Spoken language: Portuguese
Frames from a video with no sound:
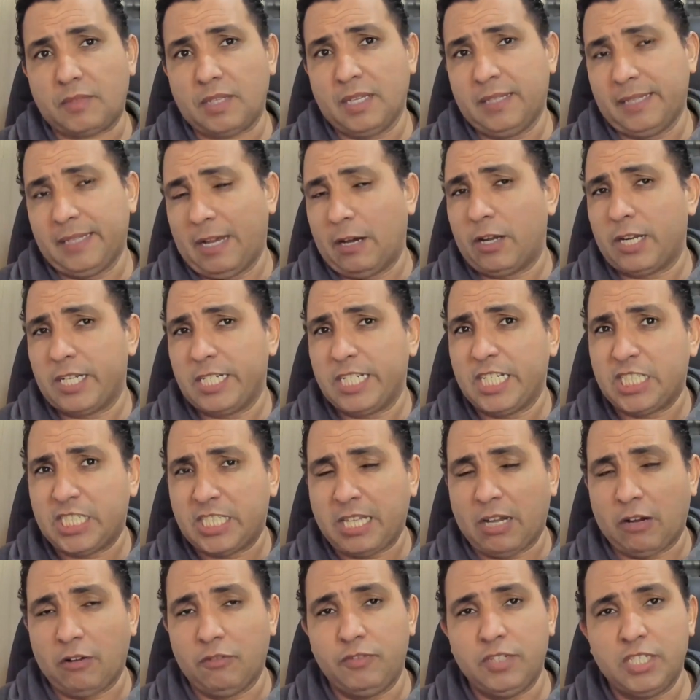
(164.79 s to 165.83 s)
na hora de
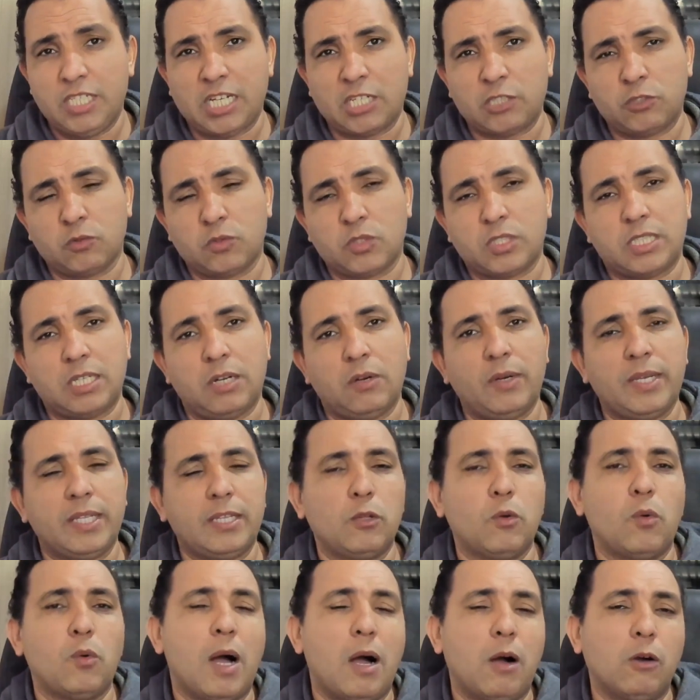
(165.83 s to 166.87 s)
editar o vídeo, a junção entre
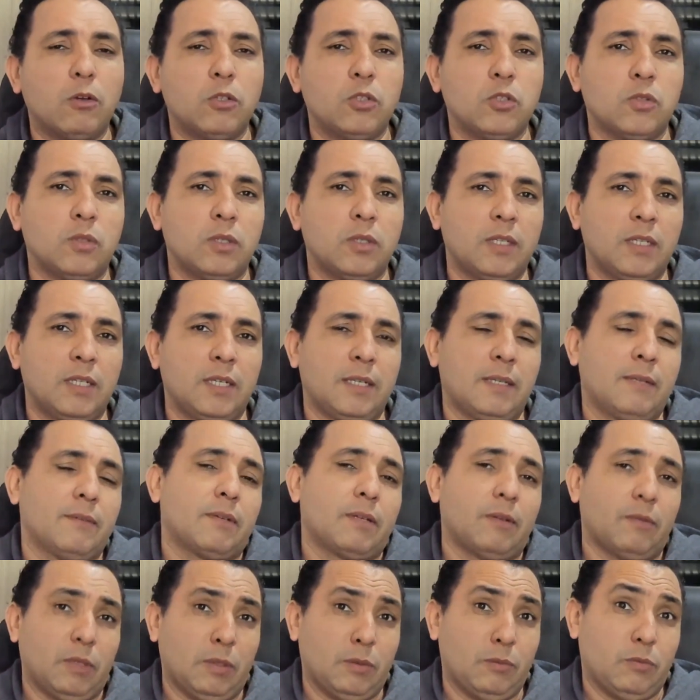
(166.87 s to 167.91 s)
o áudio,
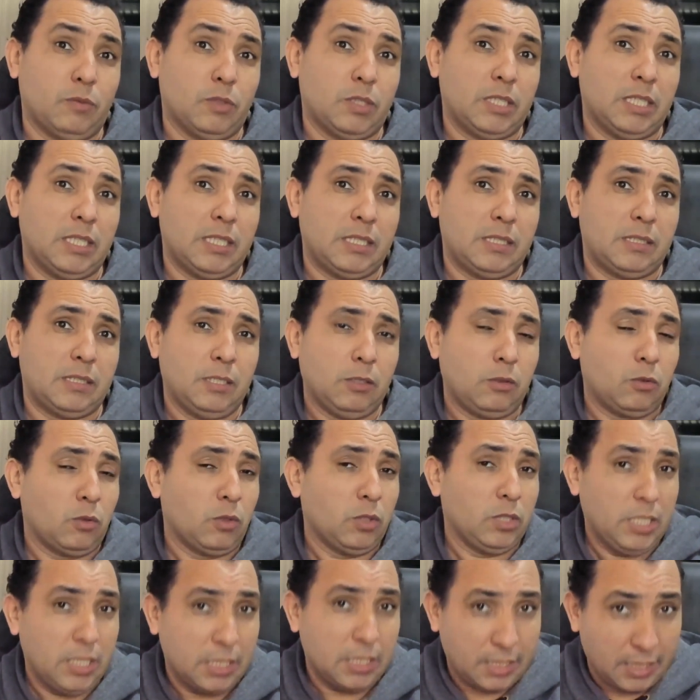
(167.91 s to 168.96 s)
que você
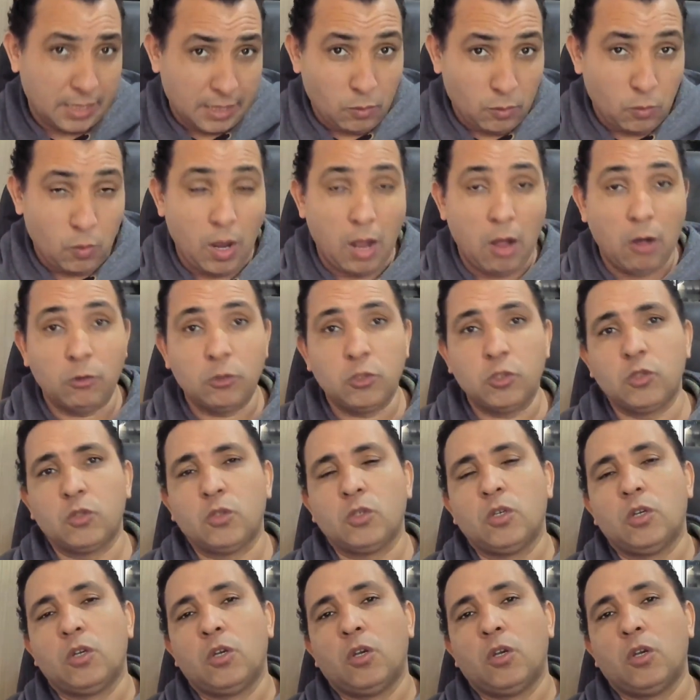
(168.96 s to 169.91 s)
sincroniza né, o áudio